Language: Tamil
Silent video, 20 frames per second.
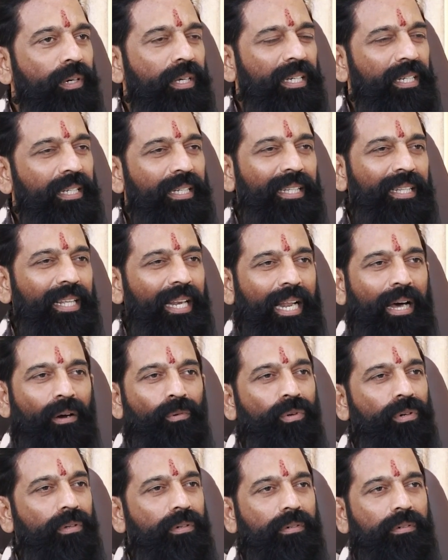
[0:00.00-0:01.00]
உண்டு
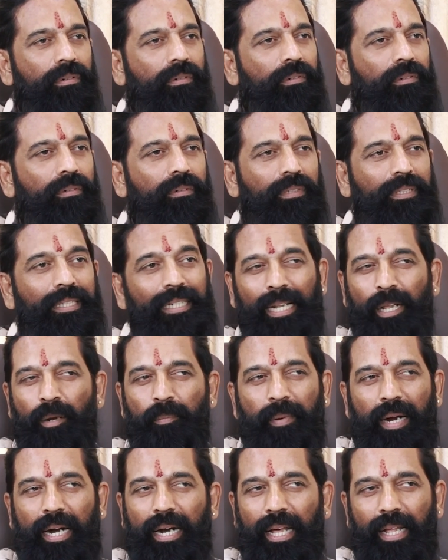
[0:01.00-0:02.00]
இதெல்லாம் ஒரு
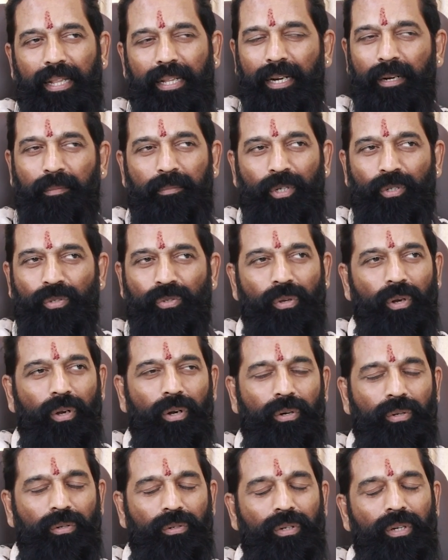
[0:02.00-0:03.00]
இடர்பாடாக தான் நம்ம
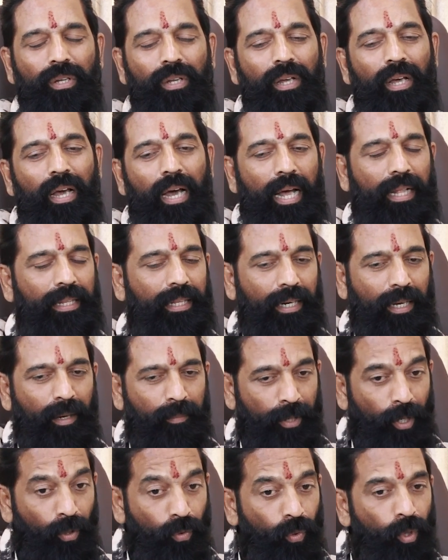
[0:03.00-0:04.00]
சொல்லணும்
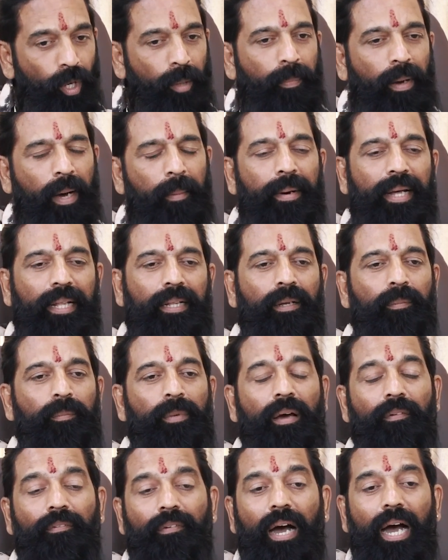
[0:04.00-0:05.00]
அதற்கப்புறம் குறிப்பாக
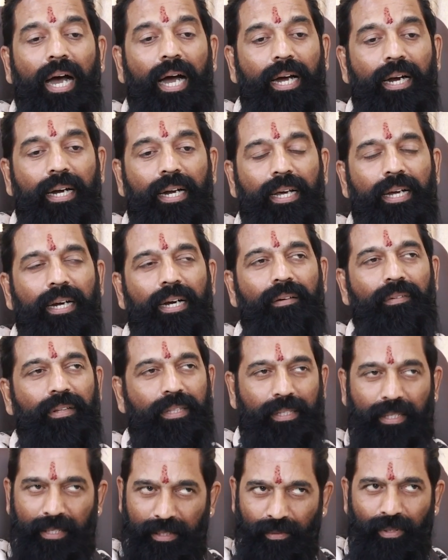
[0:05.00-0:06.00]
பார்த்தோம்னா வாகனங்கள்
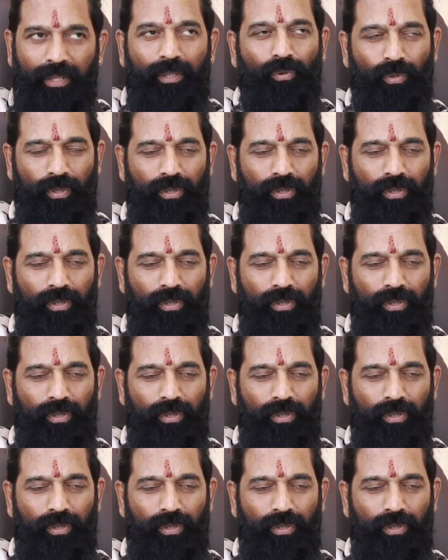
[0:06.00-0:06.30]
வந்து இது வந்து